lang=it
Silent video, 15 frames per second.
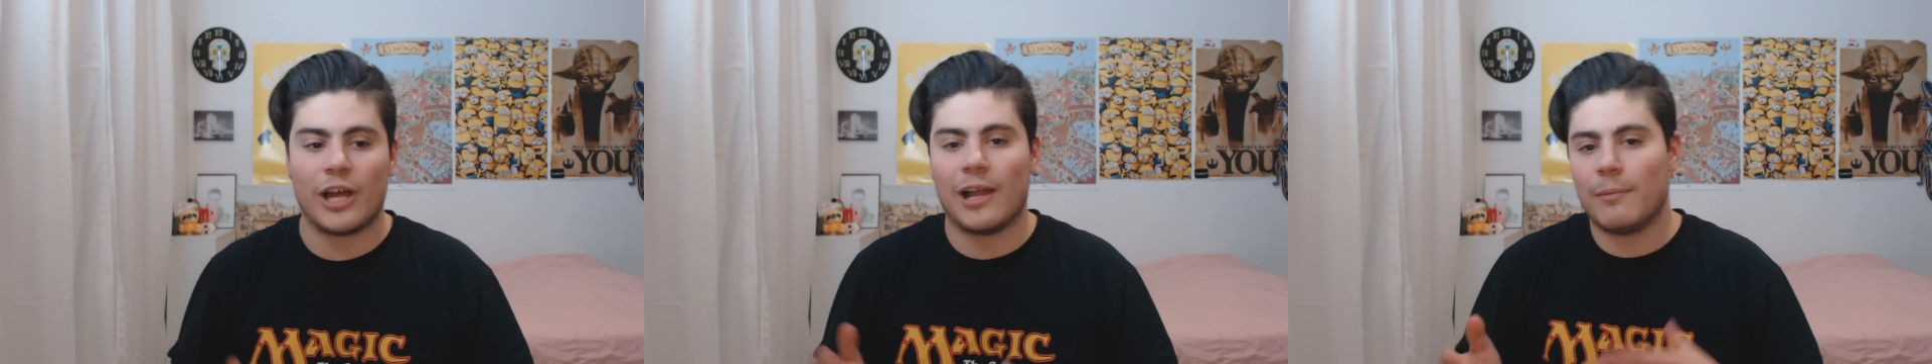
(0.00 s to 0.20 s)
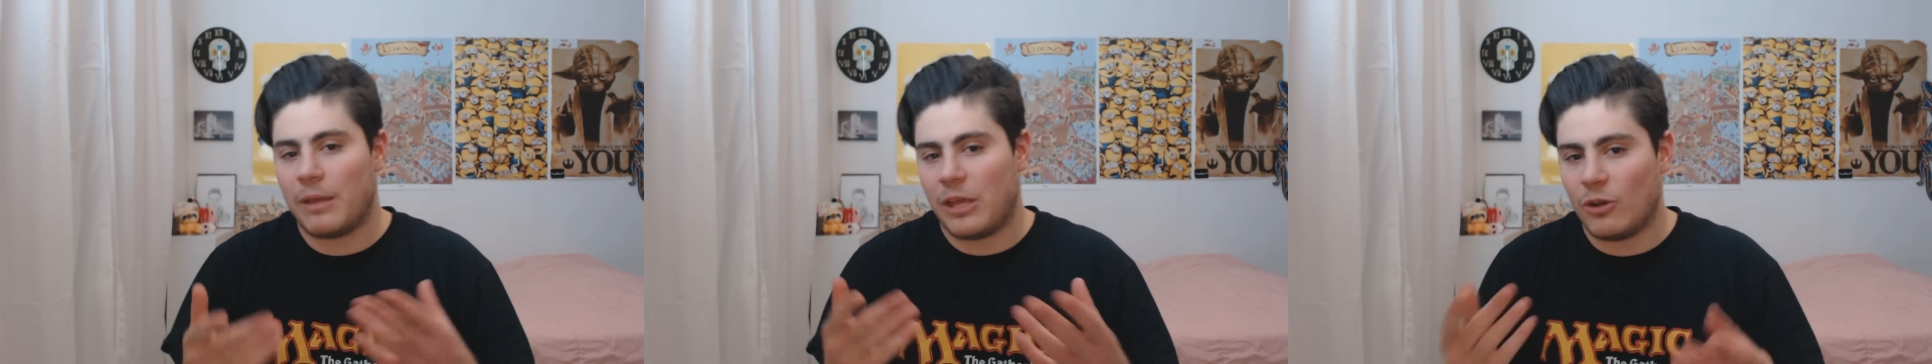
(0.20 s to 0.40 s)

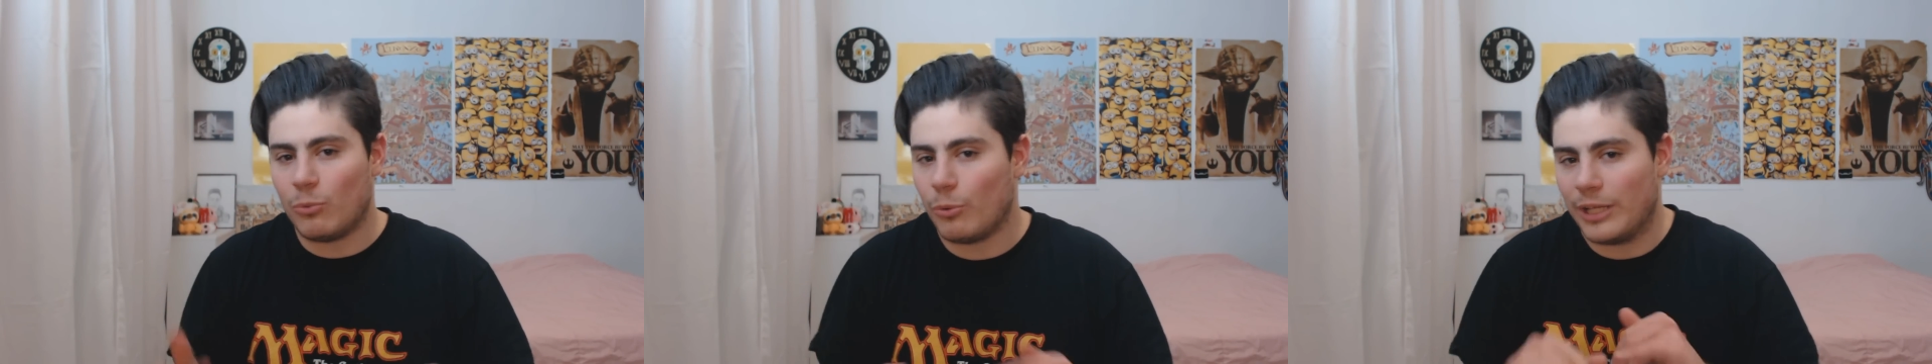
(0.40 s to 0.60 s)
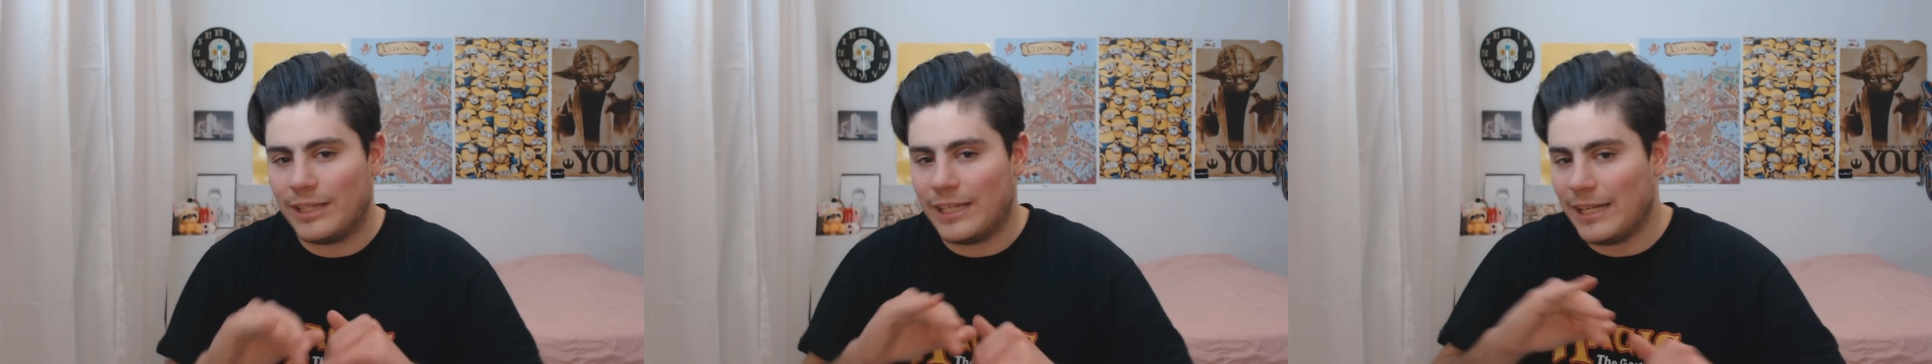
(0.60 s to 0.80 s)
almeno
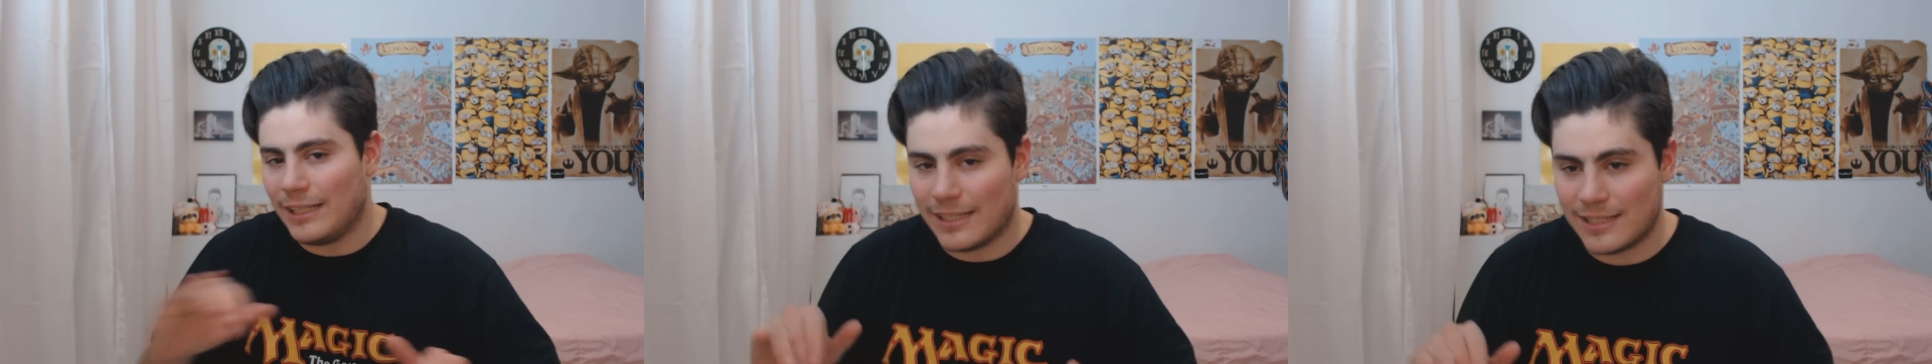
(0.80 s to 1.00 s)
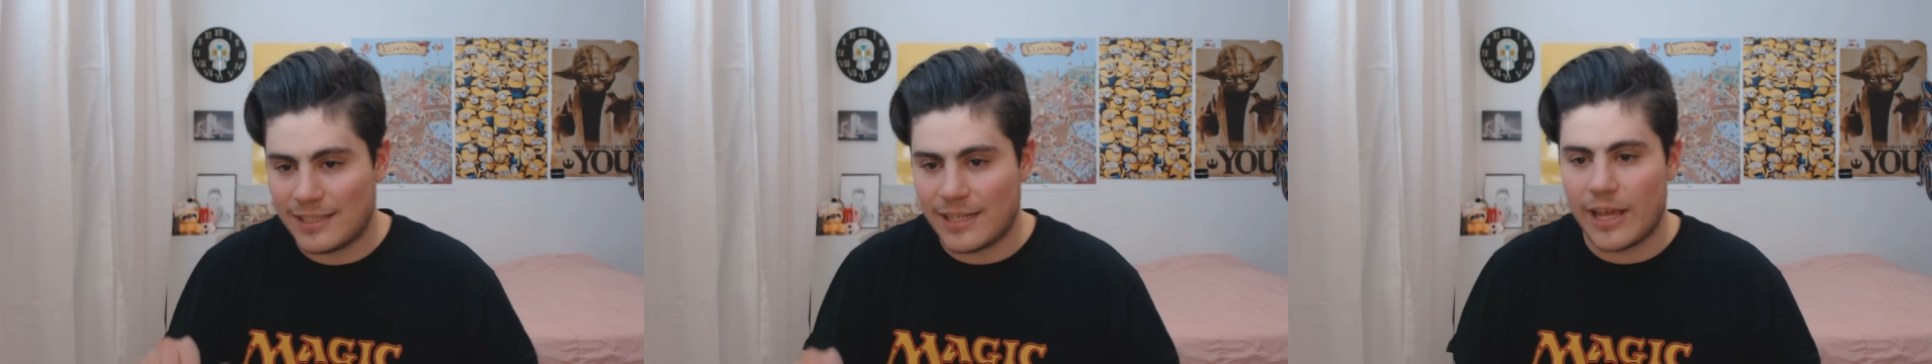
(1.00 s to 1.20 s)
poi
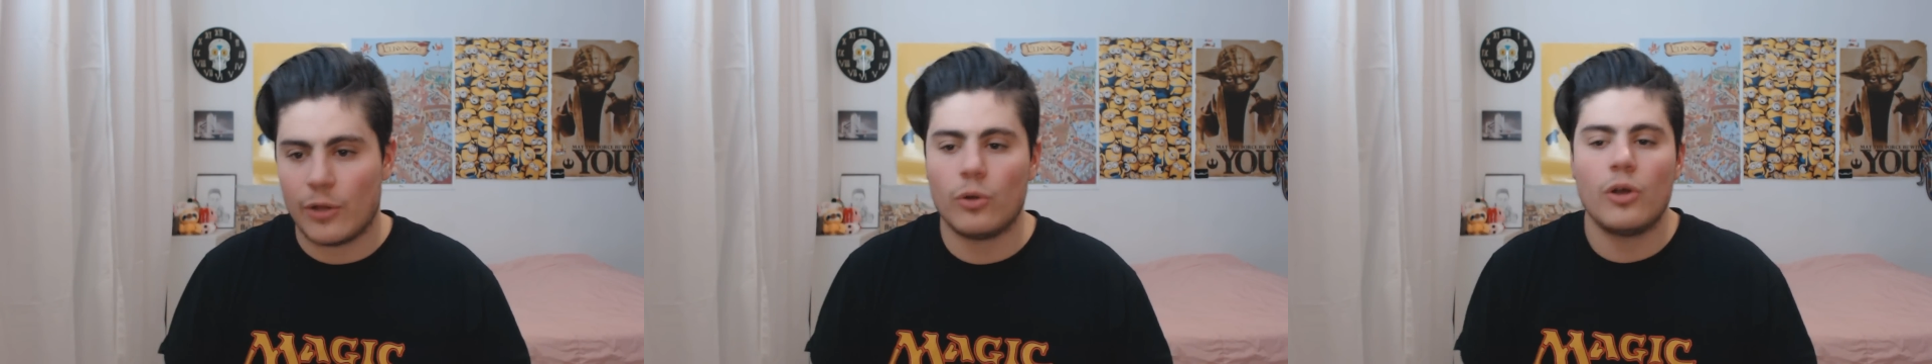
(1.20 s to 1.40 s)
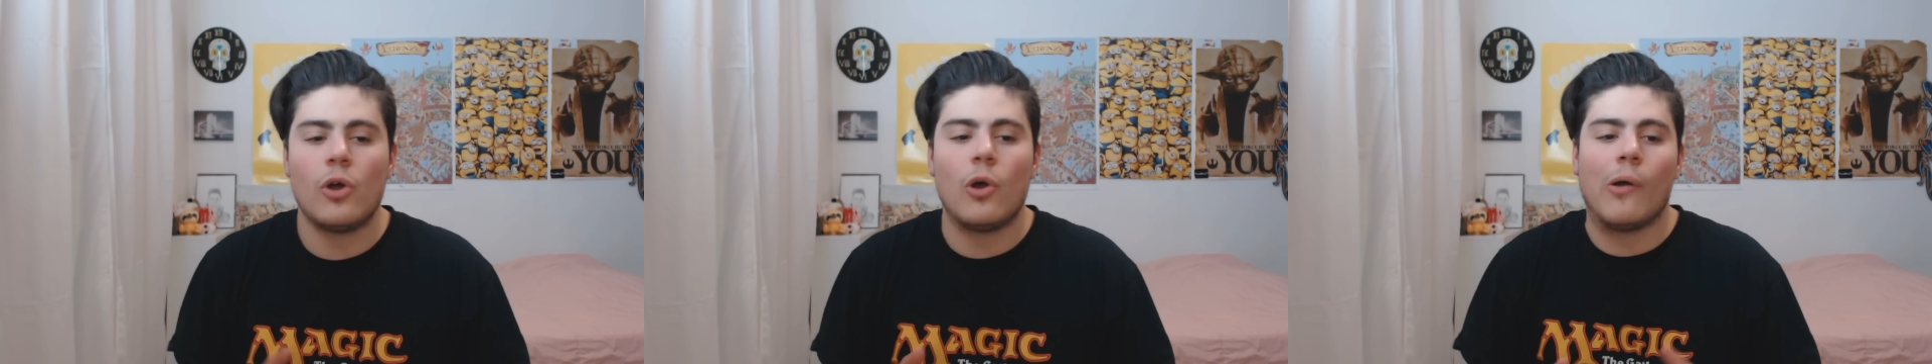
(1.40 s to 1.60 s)
30-0.